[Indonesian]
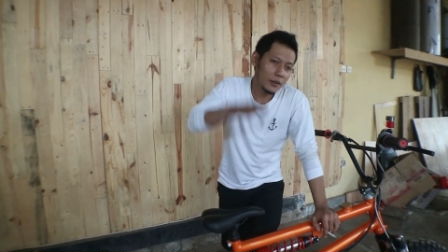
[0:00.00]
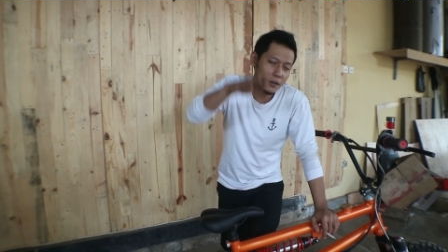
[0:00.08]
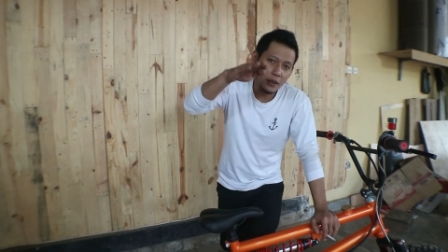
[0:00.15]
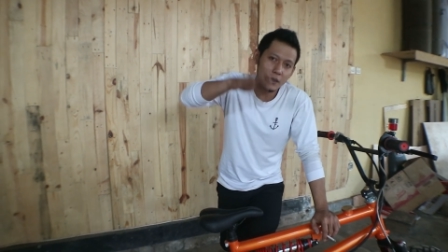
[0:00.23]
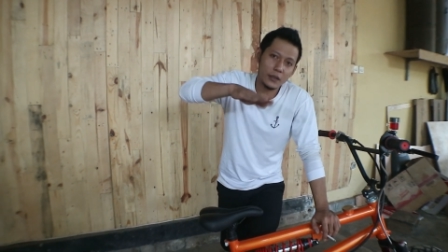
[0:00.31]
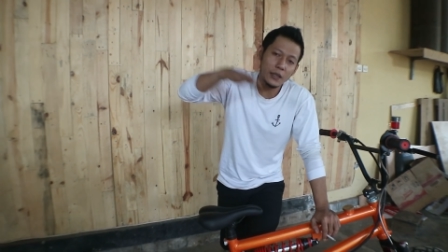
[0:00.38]

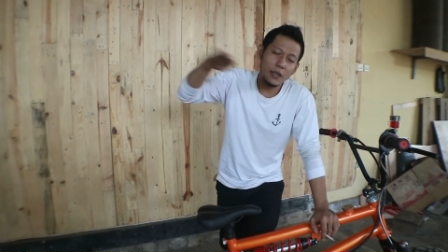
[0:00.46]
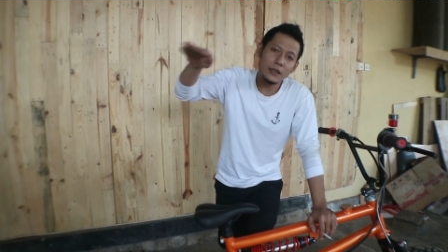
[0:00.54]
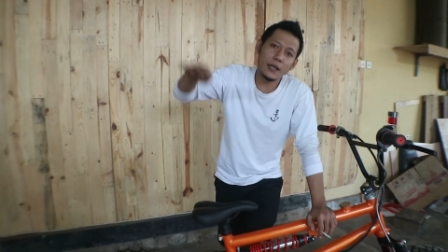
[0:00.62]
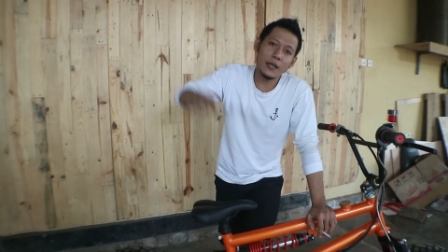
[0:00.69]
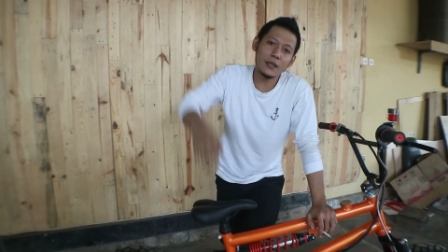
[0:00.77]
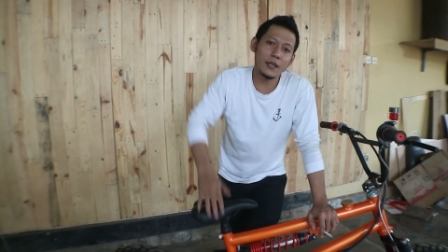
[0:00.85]
di atas
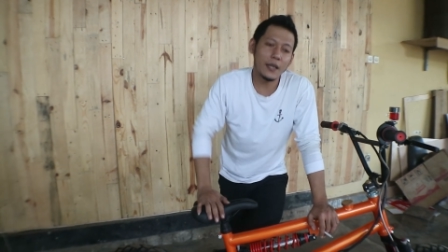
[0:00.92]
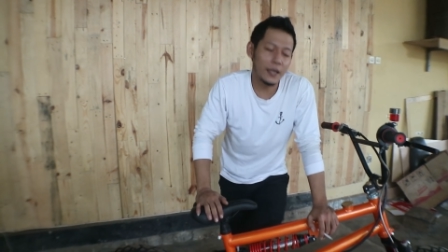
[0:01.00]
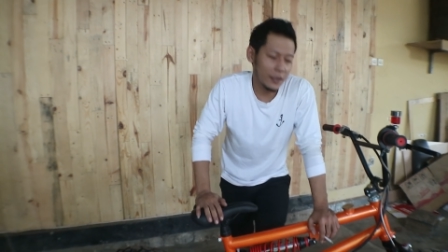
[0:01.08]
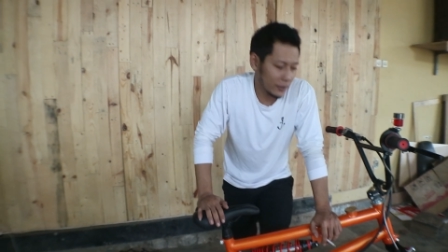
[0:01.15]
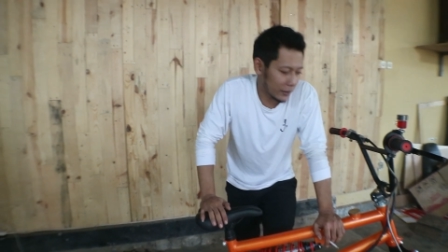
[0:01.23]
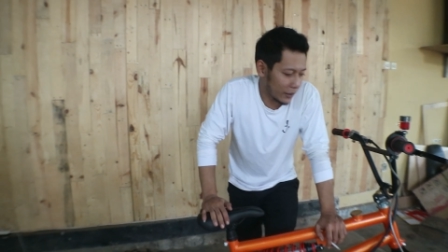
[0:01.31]

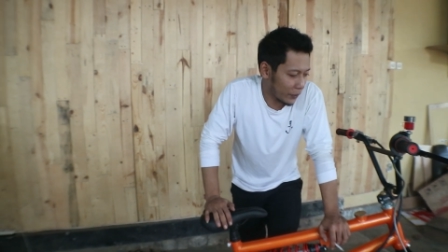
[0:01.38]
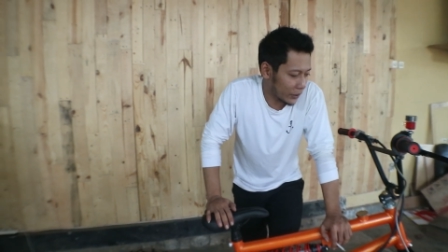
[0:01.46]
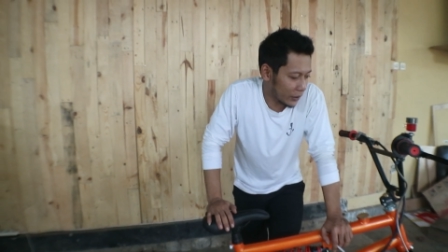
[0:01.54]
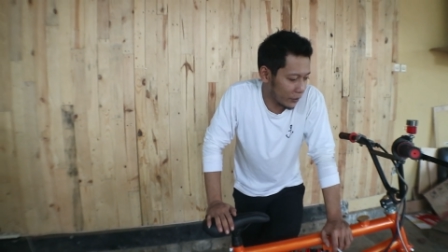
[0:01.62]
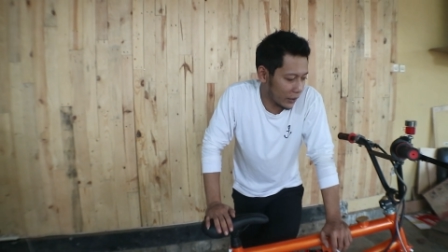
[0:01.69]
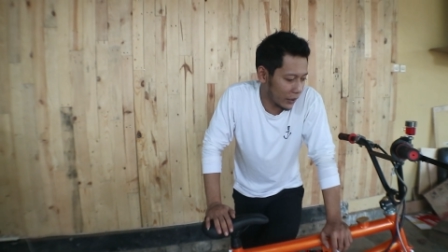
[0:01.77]
rata-rata.
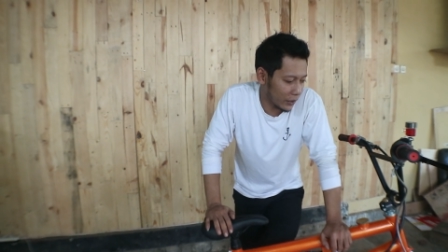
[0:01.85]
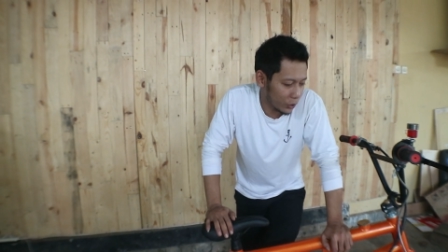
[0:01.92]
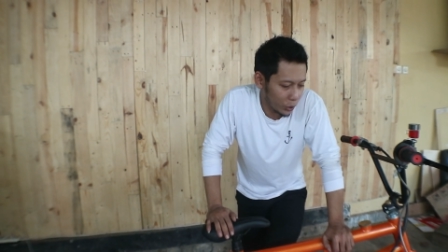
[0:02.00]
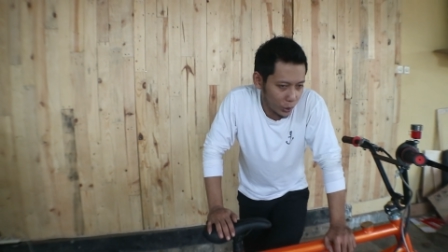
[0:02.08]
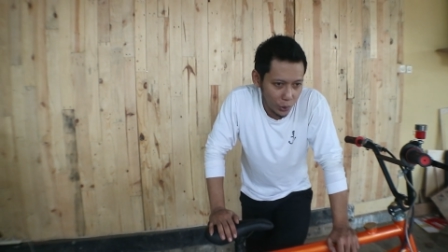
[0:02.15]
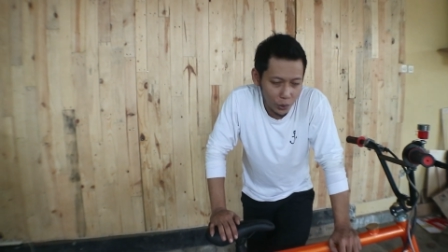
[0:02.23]
Kenapa saya bilang
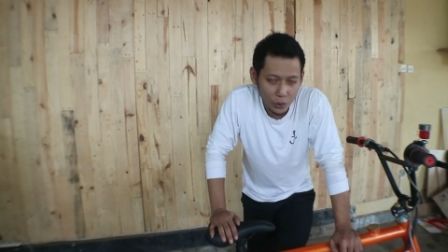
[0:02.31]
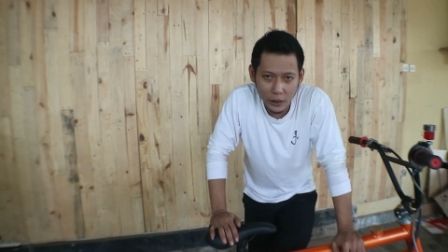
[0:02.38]
gitu?